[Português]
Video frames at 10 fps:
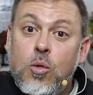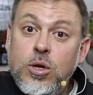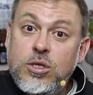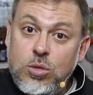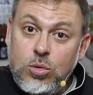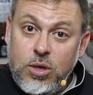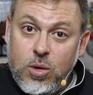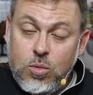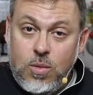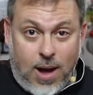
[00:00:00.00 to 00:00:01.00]
O
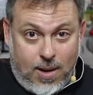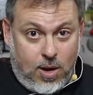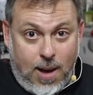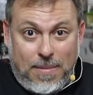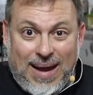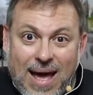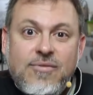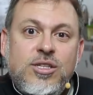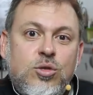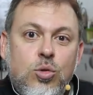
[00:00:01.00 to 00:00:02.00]
strudel, a, a
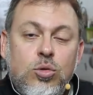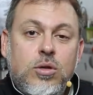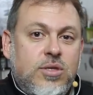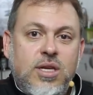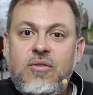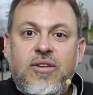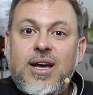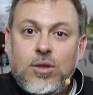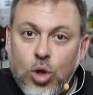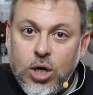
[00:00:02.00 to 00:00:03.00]
palavra strudel
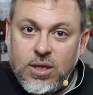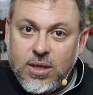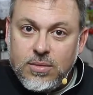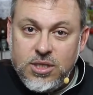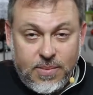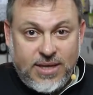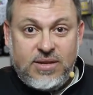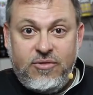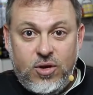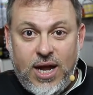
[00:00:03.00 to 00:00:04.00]
significa torta de
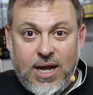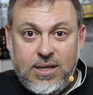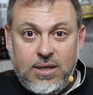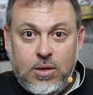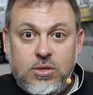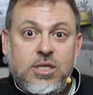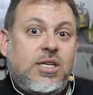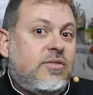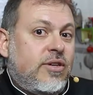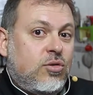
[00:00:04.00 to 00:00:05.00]
massa folhada. Então,
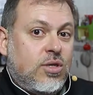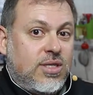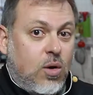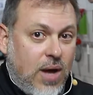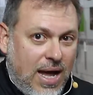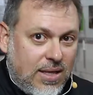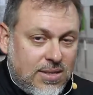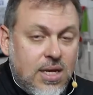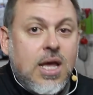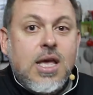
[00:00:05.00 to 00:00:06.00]
existem as versões
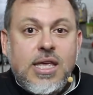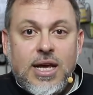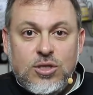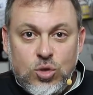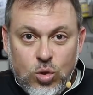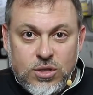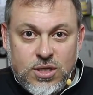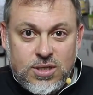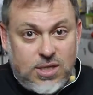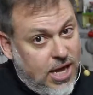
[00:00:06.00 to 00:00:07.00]
salgadas e as
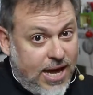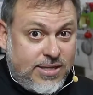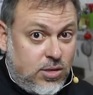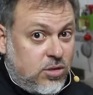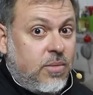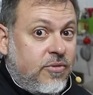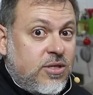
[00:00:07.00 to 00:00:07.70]
doces, e essa que nós estamos